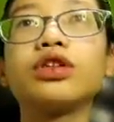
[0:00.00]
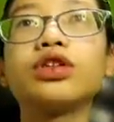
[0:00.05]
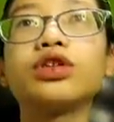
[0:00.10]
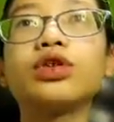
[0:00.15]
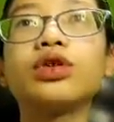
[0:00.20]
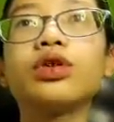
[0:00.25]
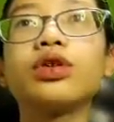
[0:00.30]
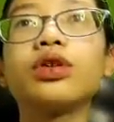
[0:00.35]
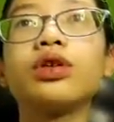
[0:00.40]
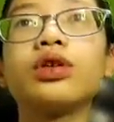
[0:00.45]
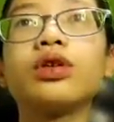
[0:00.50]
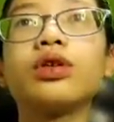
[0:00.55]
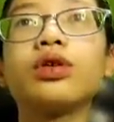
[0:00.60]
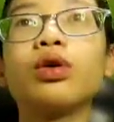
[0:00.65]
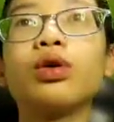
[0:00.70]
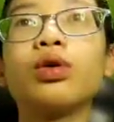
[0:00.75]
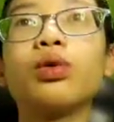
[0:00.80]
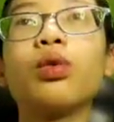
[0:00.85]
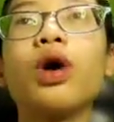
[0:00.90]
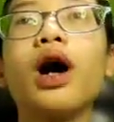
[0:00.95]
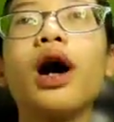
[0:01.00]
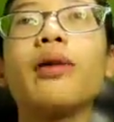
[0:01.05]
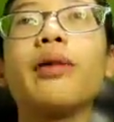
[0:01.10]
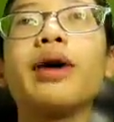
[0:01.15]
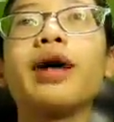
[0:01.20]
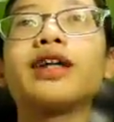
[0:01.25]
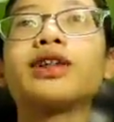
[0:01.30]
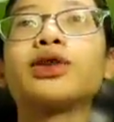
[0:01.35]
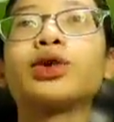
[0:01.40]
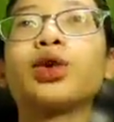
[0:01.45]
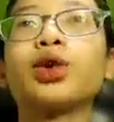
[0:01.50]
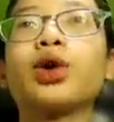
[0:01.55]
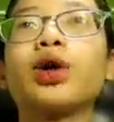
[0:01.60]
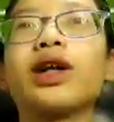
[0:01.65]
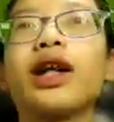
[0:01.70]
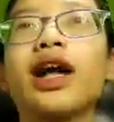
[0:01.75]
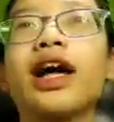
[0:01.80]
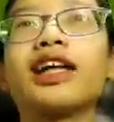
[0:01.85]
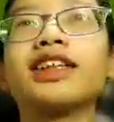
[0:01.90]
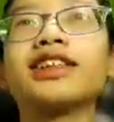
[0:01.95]
shoot wah masuk
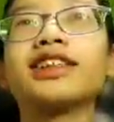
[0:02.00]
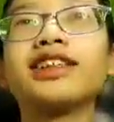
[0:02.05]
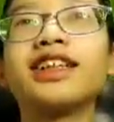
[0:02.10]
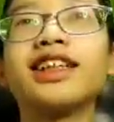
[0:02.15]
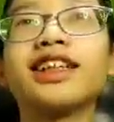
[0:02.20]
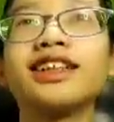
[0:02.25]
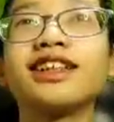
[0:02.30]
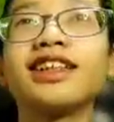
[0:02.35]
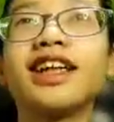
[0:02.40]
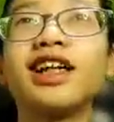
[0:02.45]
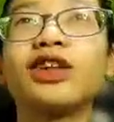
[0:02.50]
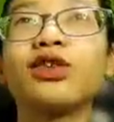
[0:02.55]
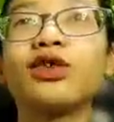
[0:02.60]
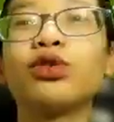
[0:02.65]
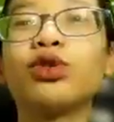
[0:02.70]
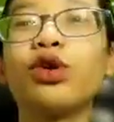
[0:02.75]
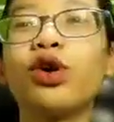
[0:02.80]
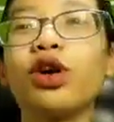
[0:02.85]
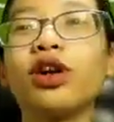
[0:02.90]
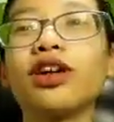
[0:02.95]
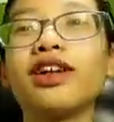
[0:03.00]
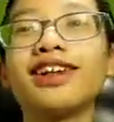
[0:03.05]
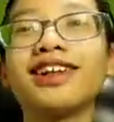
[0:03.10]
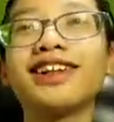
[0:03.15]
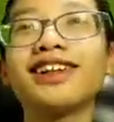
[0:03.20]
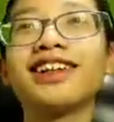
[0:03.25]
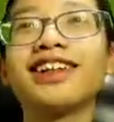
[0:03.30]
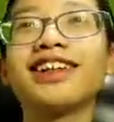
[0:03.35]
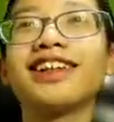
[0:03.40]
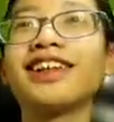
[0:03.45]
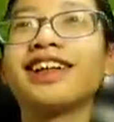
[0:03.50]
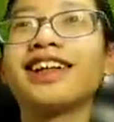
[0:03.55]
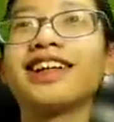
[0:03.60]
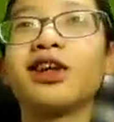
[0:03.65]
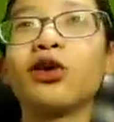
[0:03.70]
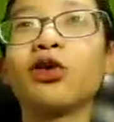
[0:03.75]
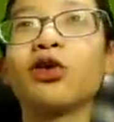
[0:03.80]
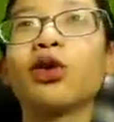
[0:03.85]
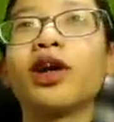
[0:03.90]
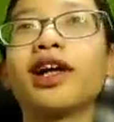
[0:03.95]
nice 1-0
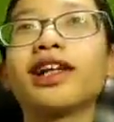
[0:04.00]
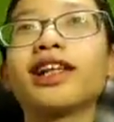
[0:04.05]
kita unggul